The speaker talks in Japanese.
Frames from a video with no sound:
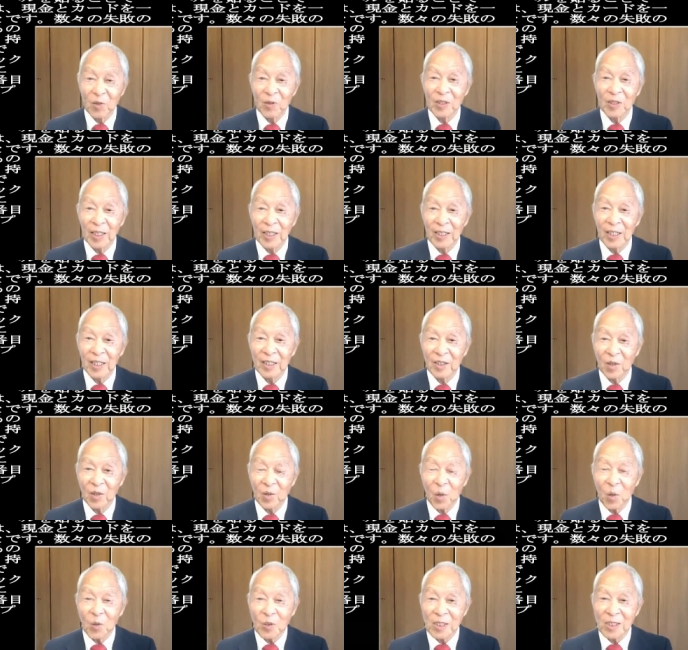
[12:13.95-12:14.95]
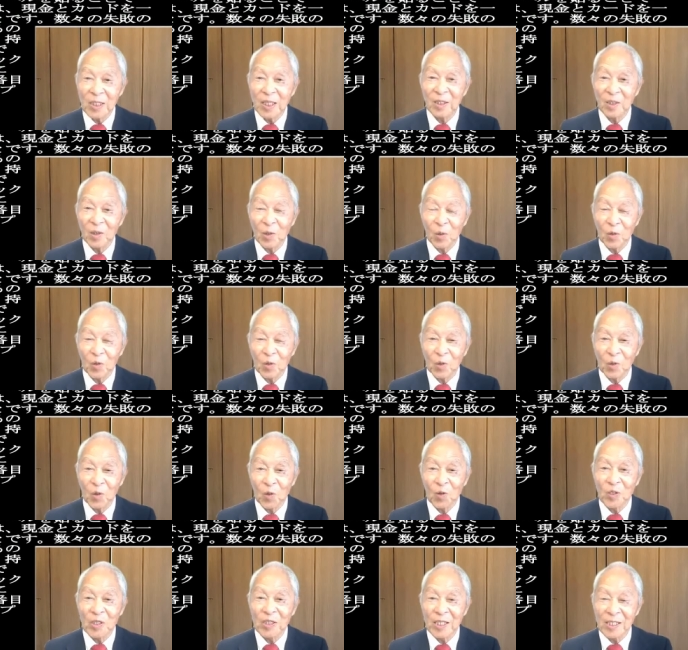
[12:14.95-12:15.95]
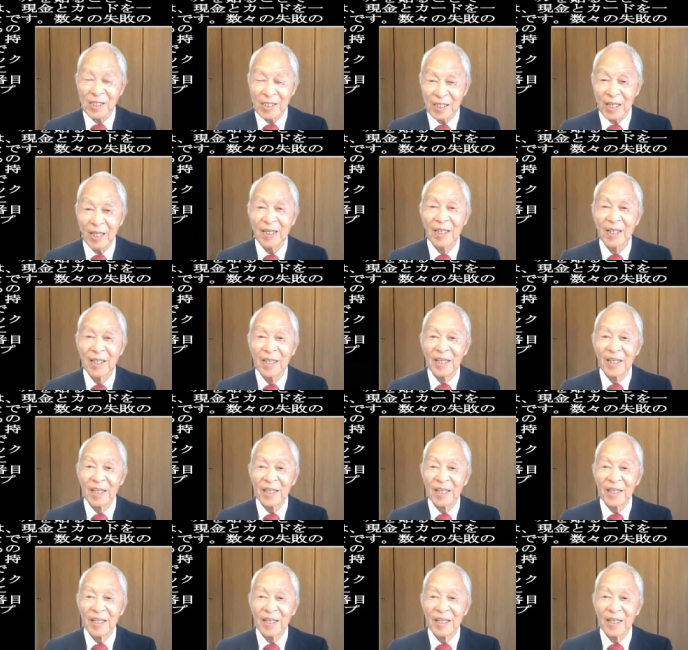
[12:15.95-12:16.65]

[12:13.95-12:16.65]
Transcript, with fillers: その電源のコンセントのところにですね、